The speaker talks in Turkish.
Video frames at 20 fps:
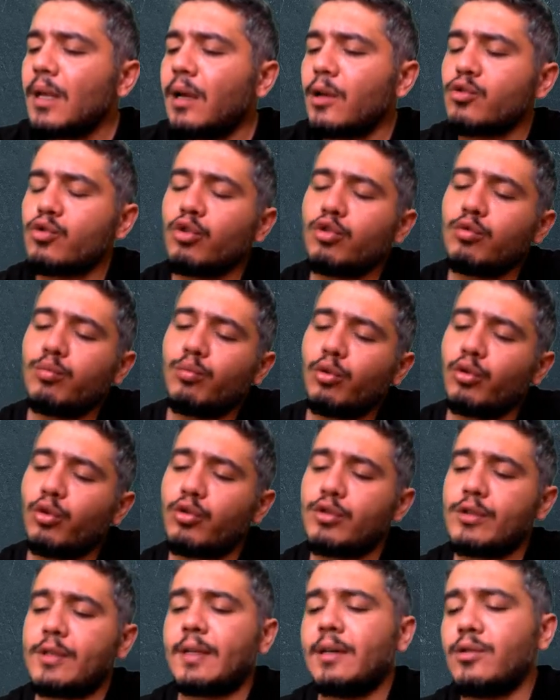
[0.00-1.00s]
azot
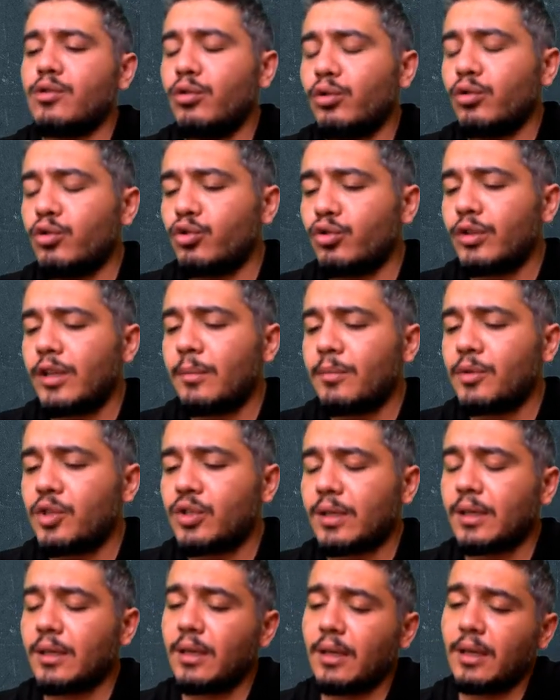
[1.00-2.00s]
monoksit gazı oluşur
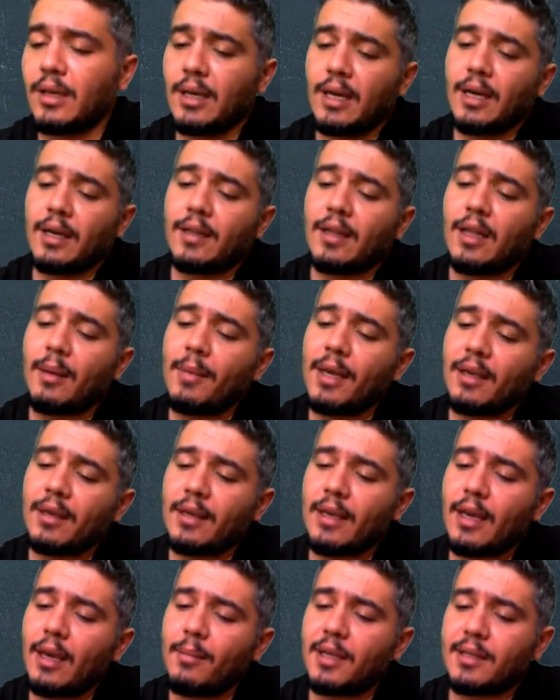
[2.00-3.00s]
demiştik. Demek ki
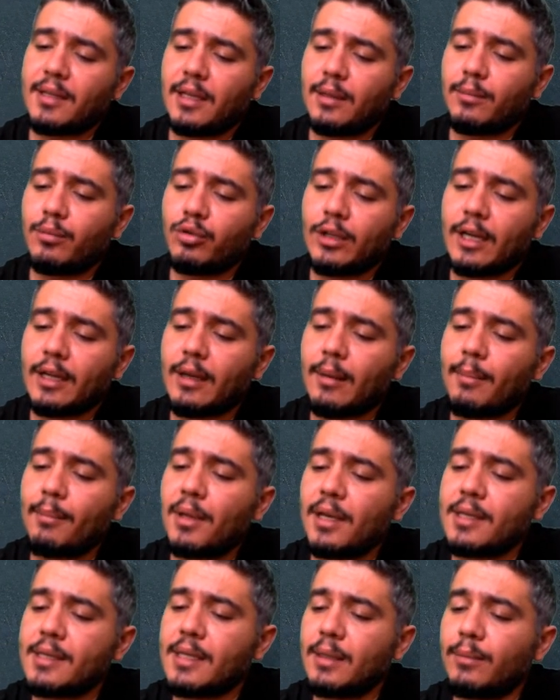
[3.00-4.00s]
Y metali bunlardan
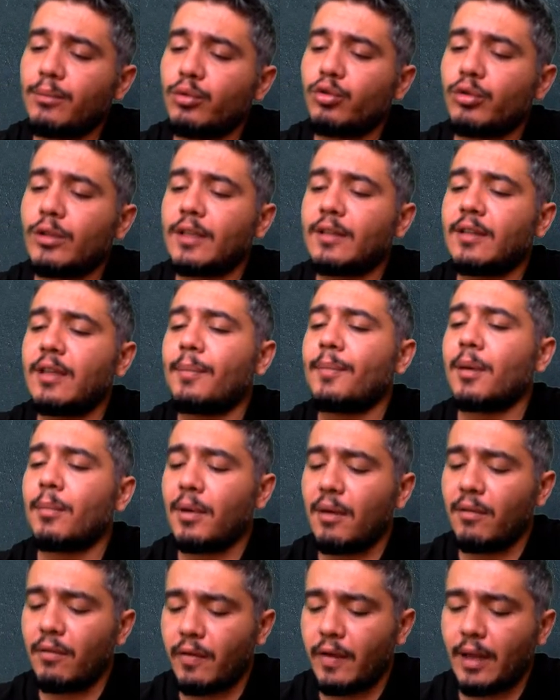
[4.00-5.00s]
biri ise bununla
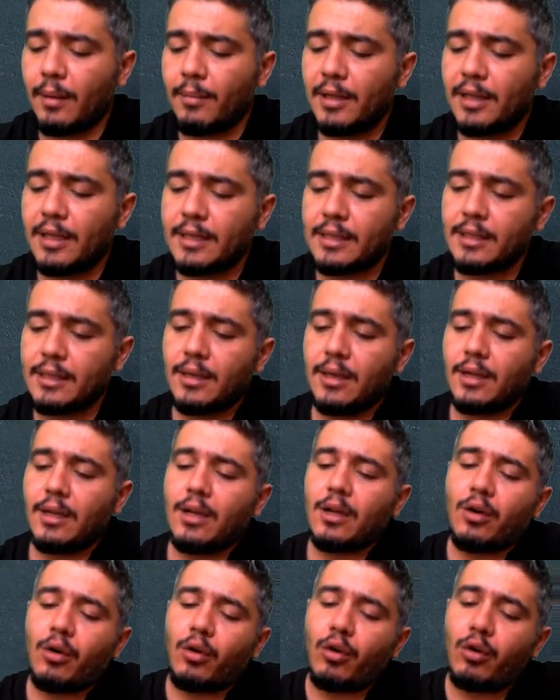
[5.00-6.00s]
tepkime verebilir.
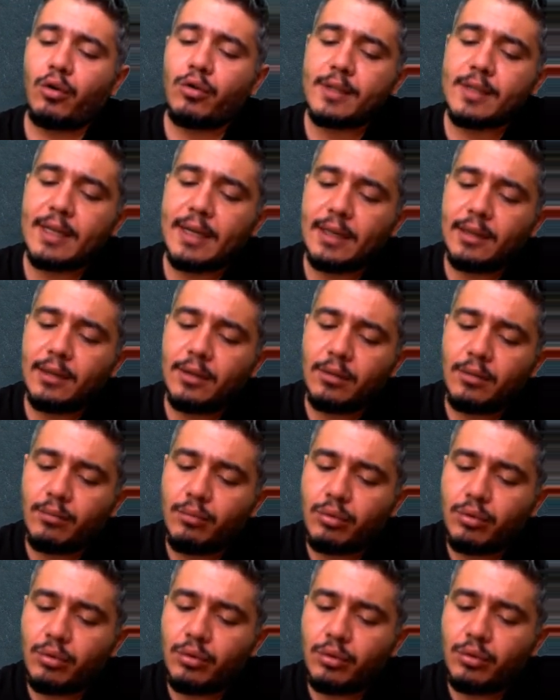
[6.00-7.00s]
O yüzden
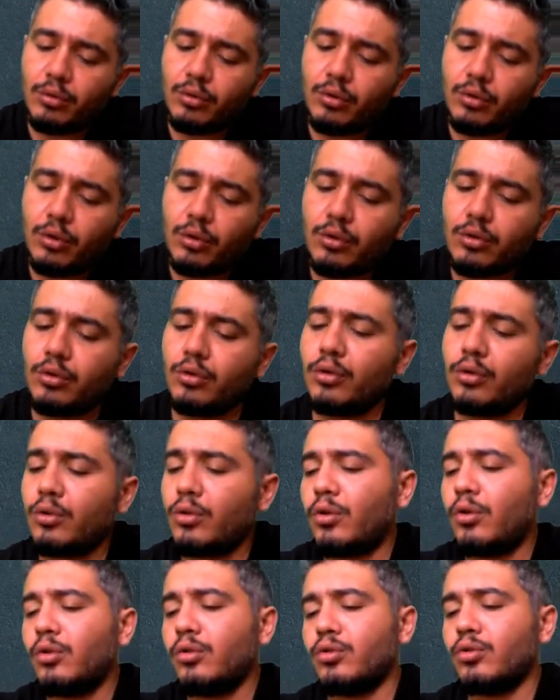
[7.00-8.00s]
bu doğru
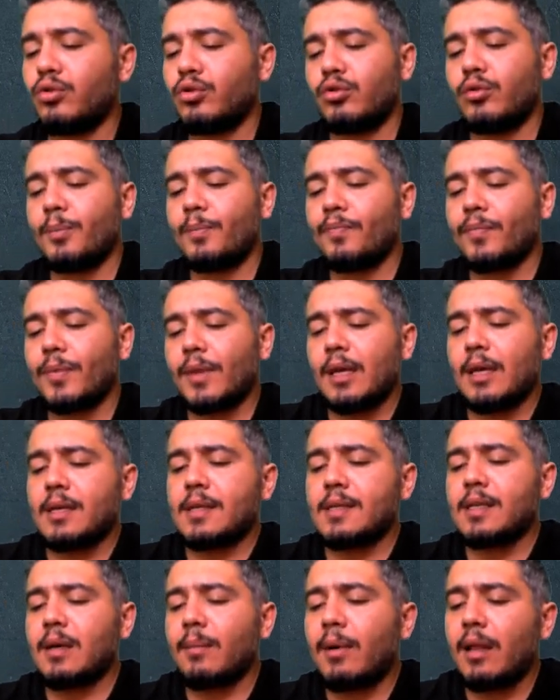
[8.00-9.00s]
olur.
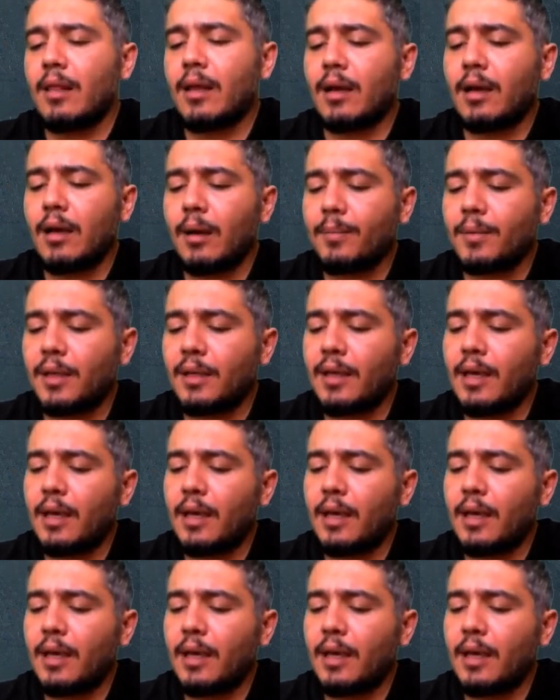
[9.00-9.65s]
Zamanla kapta